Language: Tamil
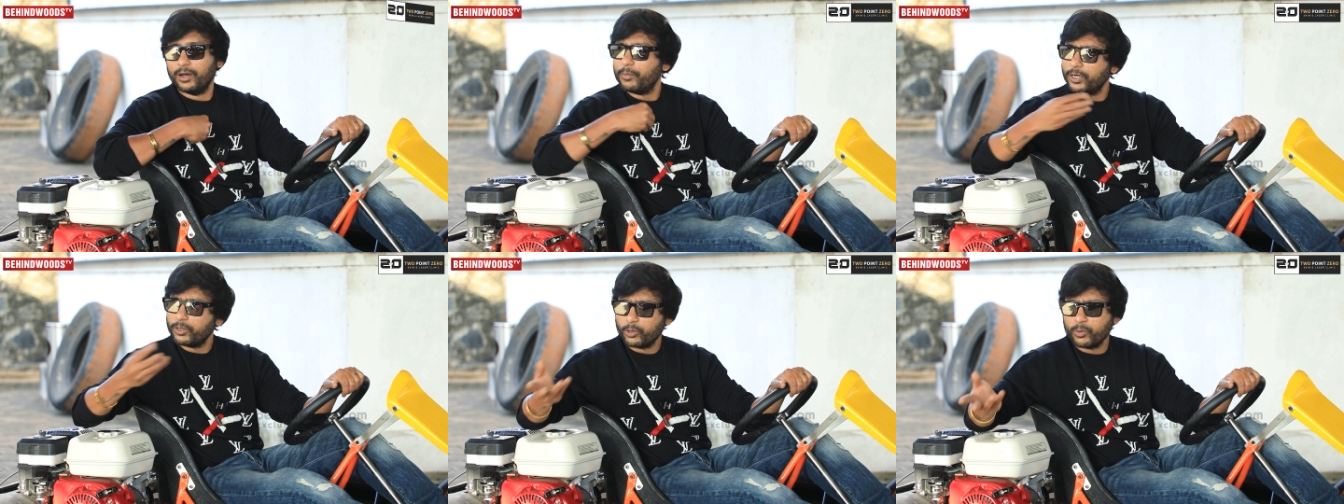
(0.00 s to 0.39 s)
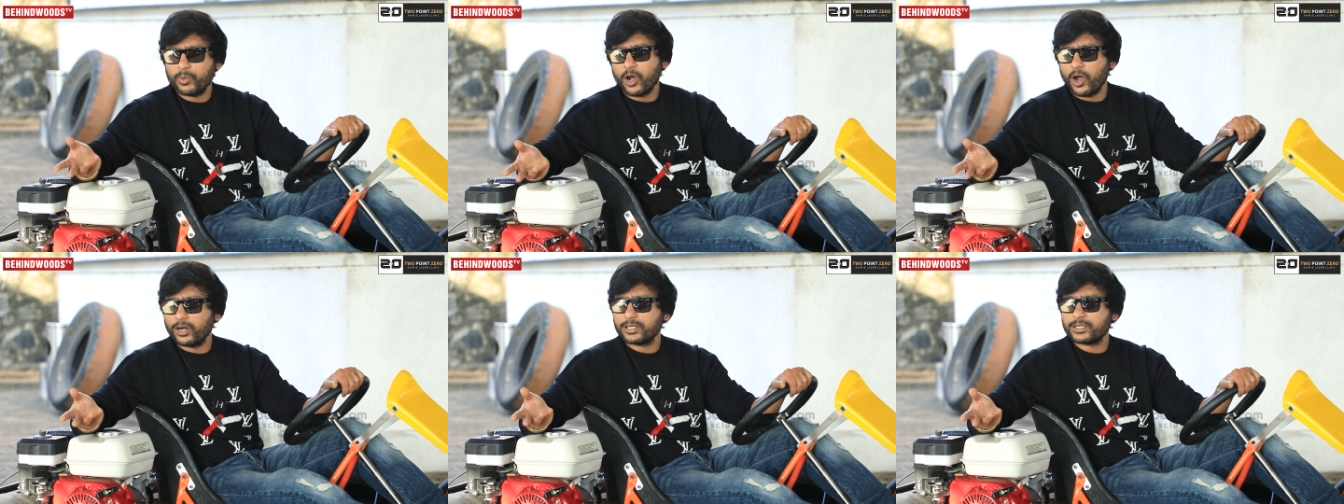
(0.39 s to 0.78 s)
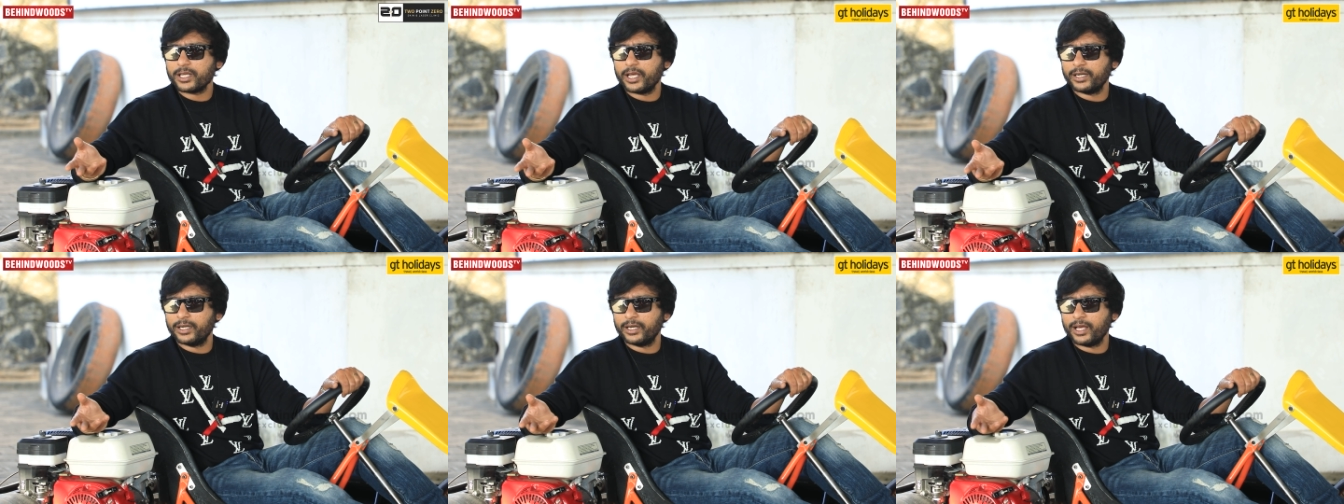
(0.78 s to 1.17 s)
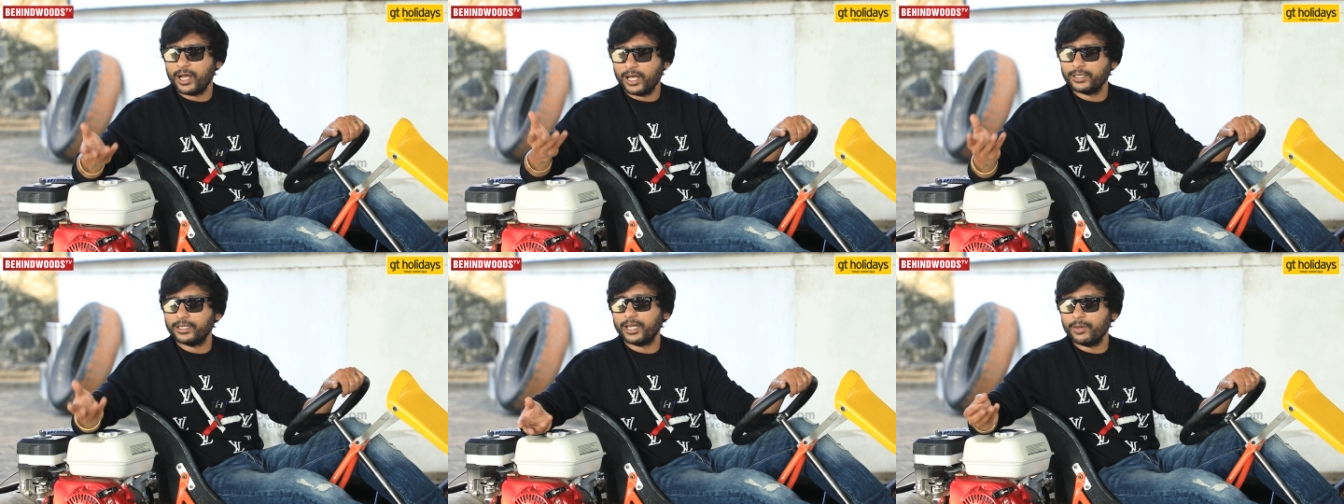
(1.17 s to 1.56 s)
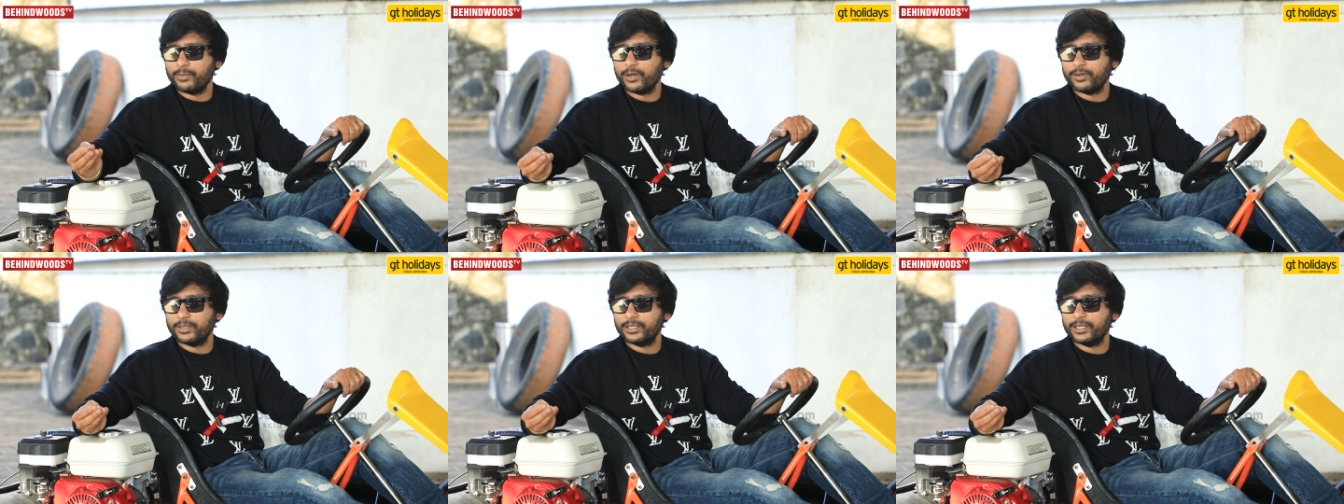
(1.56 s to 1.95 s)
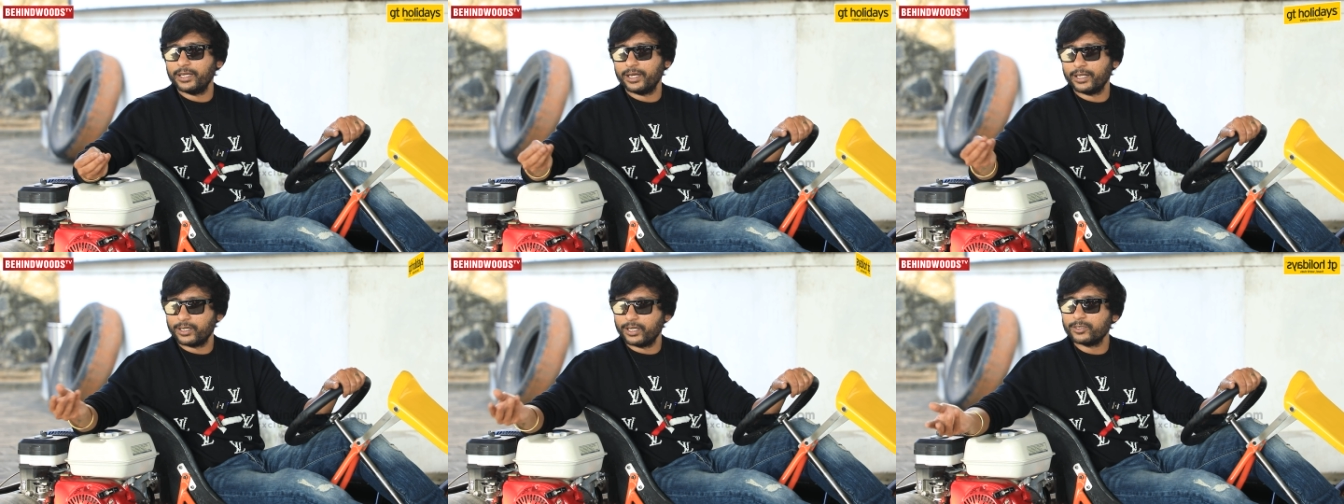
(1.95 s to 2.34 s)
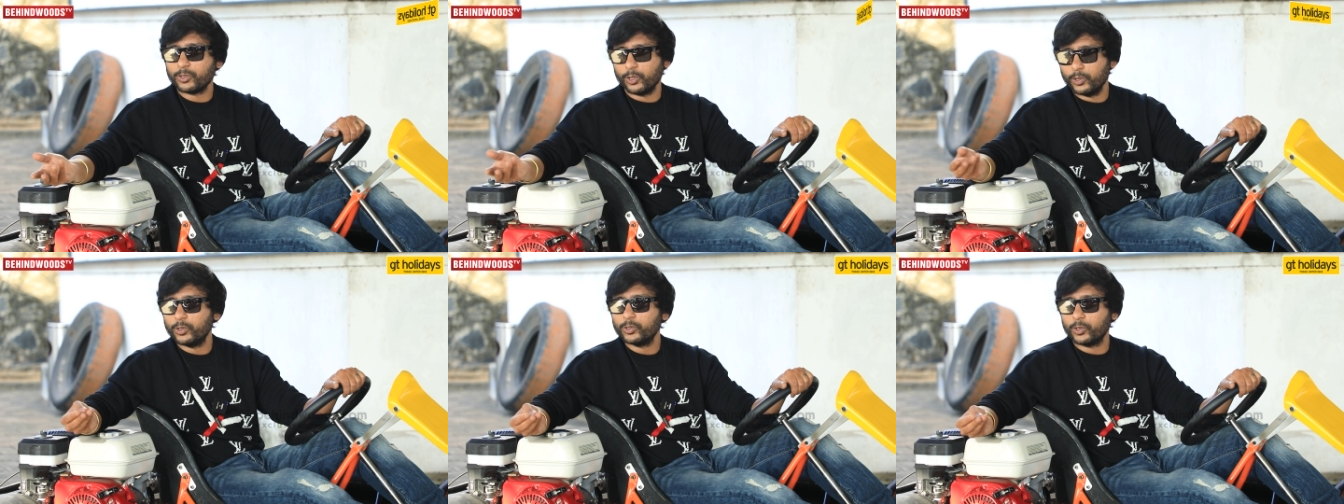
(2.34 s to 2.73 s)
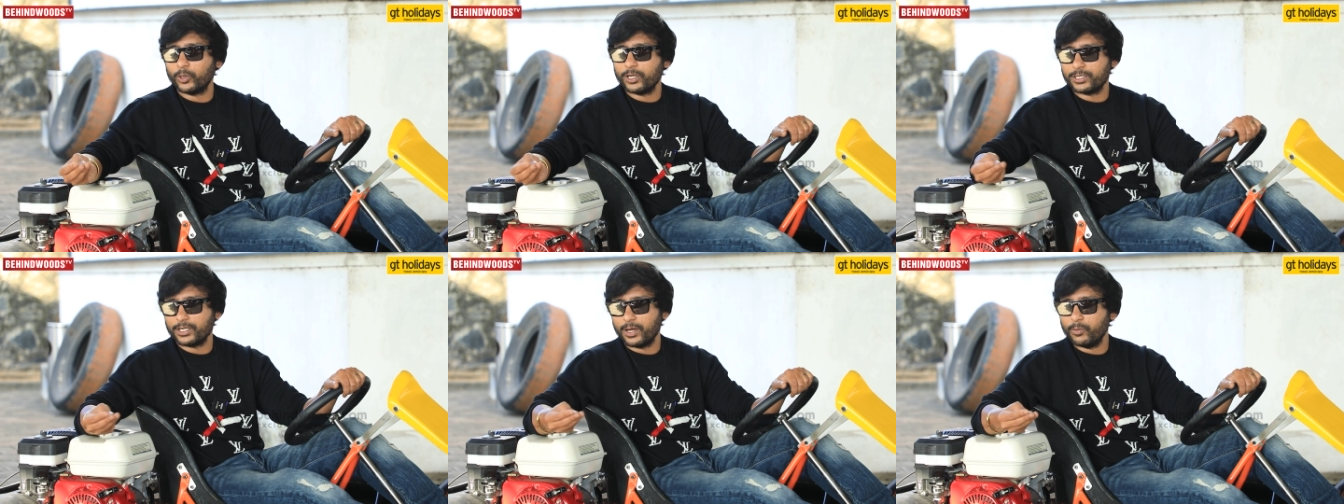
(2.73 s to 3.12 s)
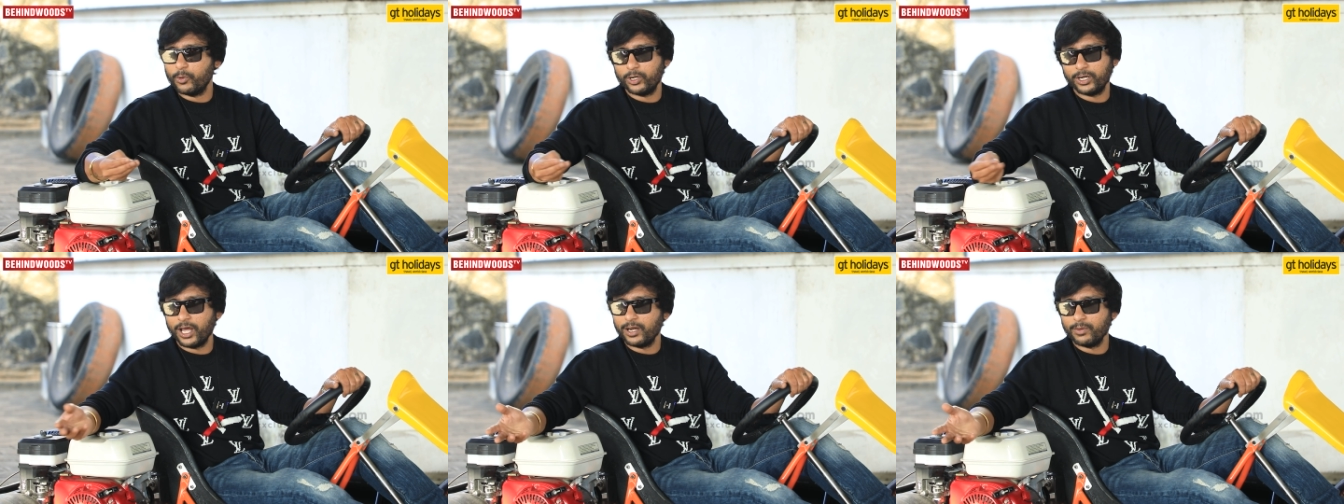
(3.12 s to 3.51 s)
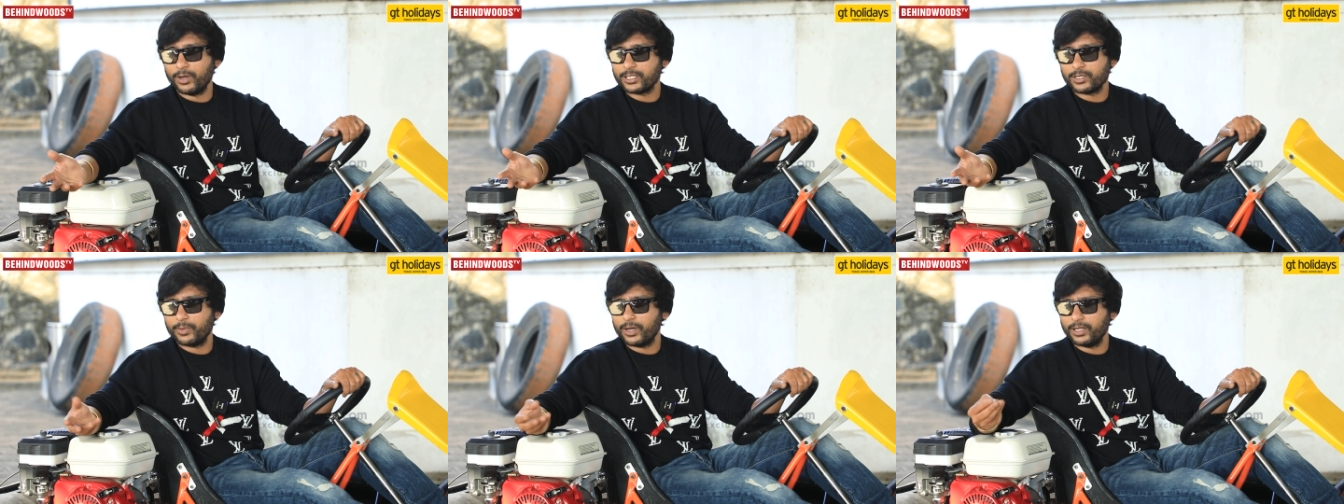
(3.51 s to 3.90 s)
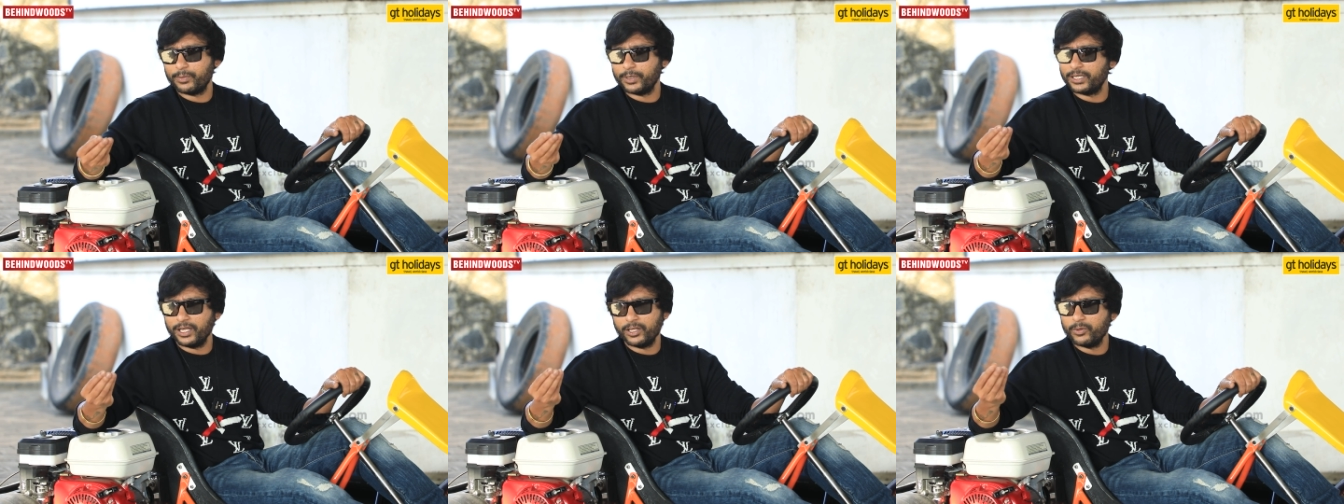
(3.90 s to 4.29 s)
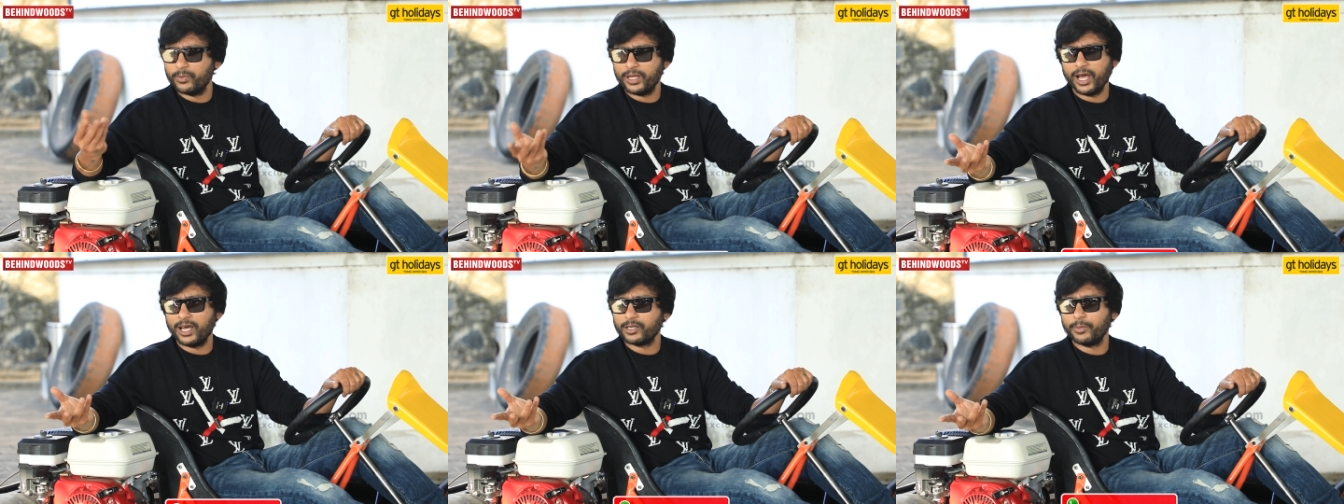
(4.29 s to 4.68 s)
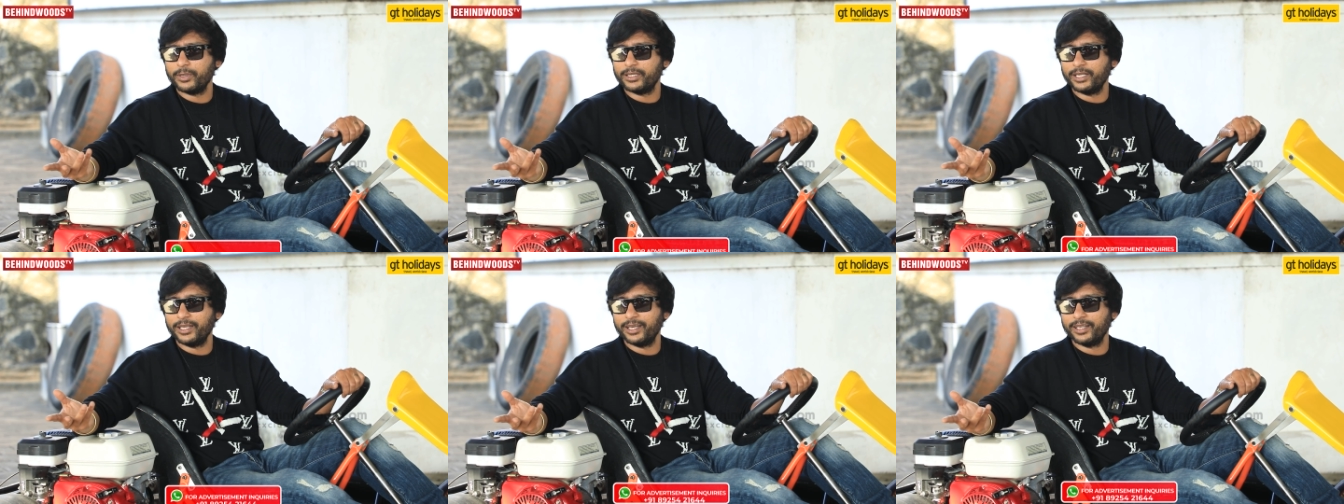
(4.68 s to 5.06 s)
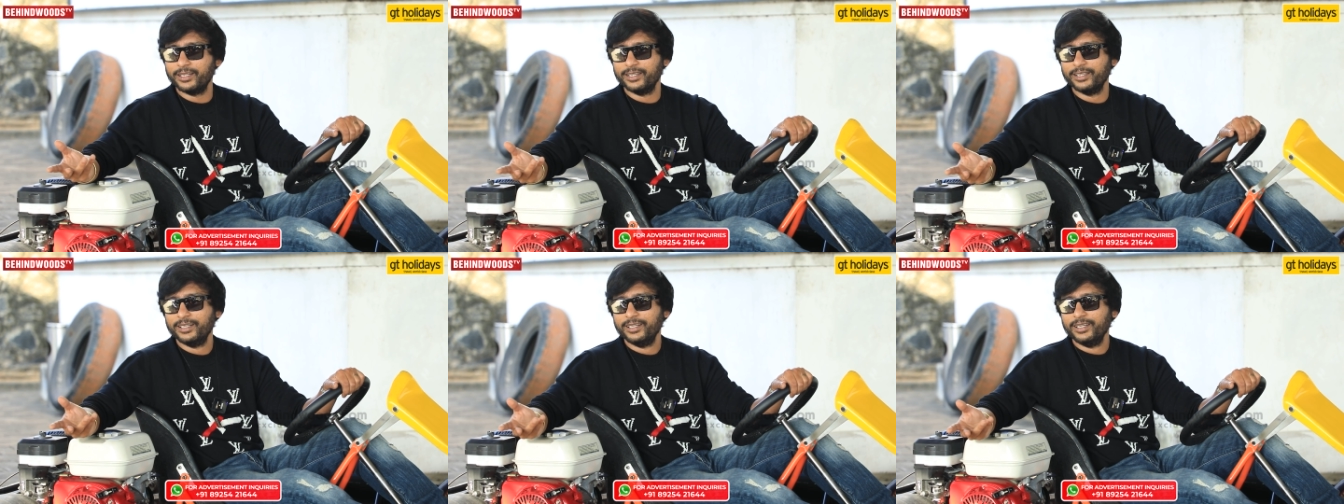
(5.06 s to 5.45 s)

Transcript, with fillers: பட் ரொம்ப ஆனஸ்ட்டாக என்னென்னா அந்த டைமில் வந்து எனக்கு அது சொல்லணும்னு தோணுச்சு நான் மூணு நாலு மாதமாக அதை பற்றி எதுவுமே யாருக்குமே தெரியாது